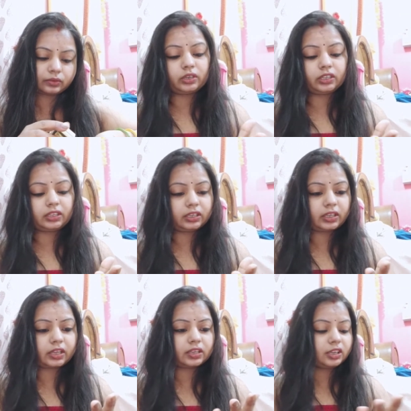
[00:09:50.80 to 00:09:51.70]
मैंने
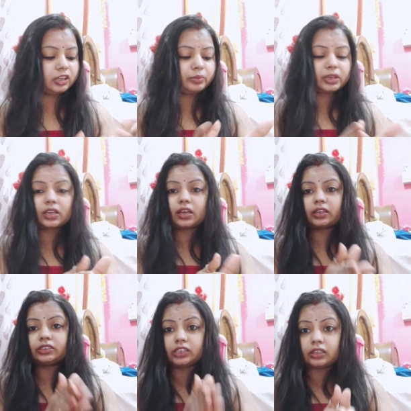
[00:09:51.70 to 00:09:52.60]
देखा ही गर्मी के
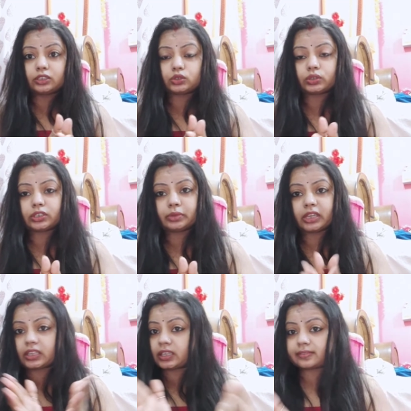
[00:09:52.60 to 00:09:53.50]
कारण जल्दी छुट्टी मिल
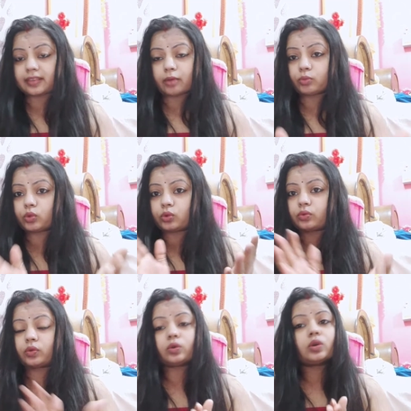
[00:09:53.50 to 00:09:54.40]
गया था शाम को
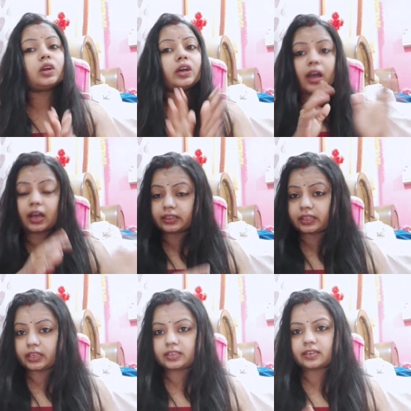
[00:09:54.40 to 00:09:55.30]
वो
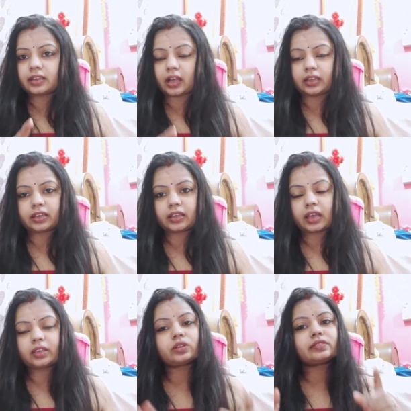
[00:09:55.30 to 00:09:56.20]
आते ही खाना
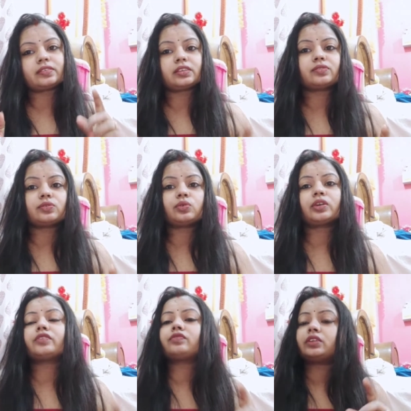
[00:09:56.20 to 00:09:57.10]
खाई और सीधे सो
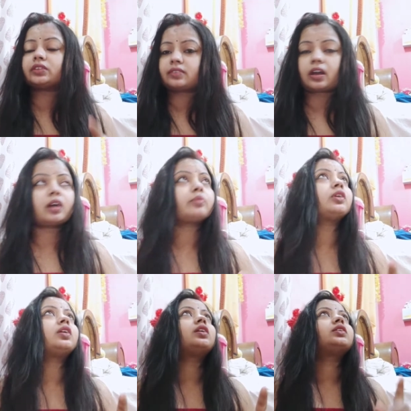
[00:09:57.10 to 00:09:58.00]
गई फिर शाम
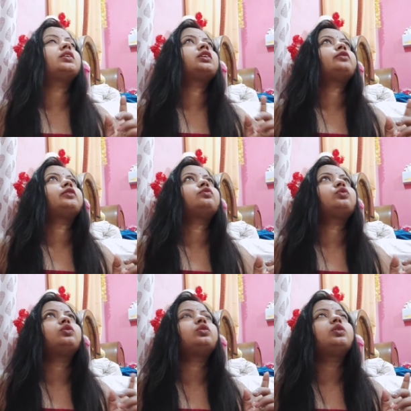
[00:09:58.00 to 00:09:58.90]
तकरीबन
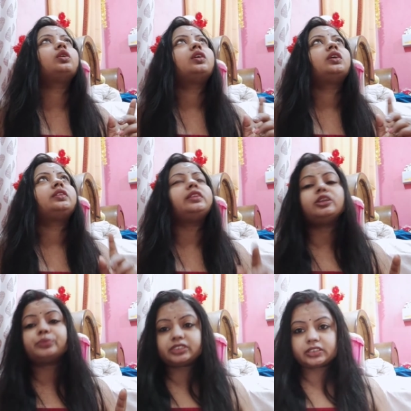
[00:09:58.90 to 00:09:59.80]
वो
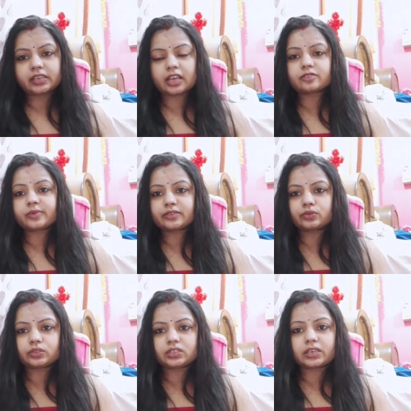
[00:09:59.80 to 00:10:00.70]
तीन बजे के आसपास
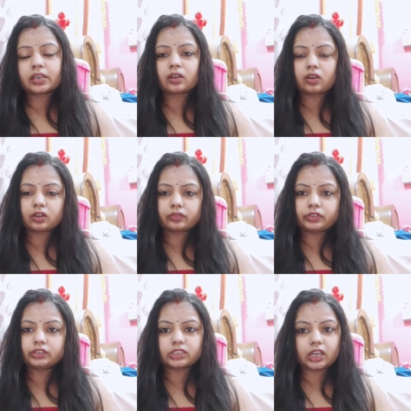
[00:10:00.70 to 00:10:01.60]
उठी है और
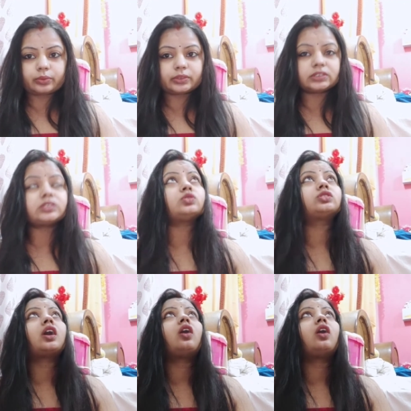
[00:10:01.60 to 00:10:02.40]
फिर चार बजे से उसका